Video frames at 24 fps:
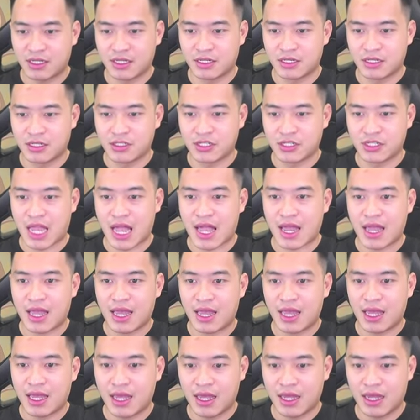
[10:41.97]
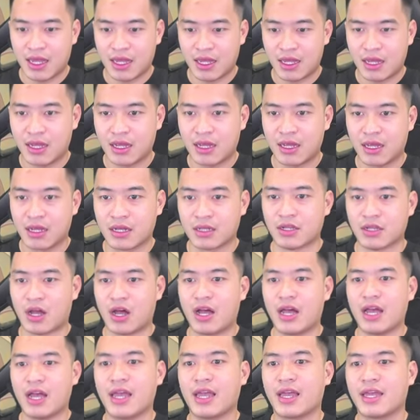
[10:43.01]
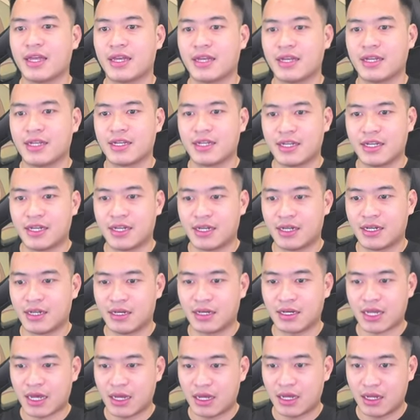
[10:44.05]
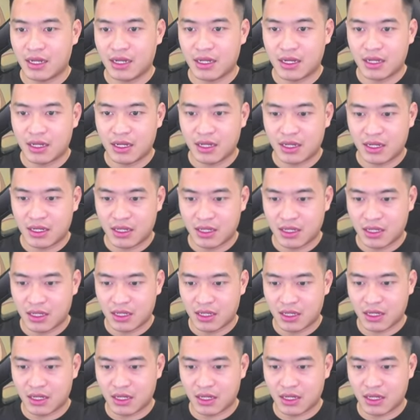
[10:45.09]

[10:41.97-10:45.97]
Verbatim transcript: Được chưa ta? Rồi. Kìa. Ơ.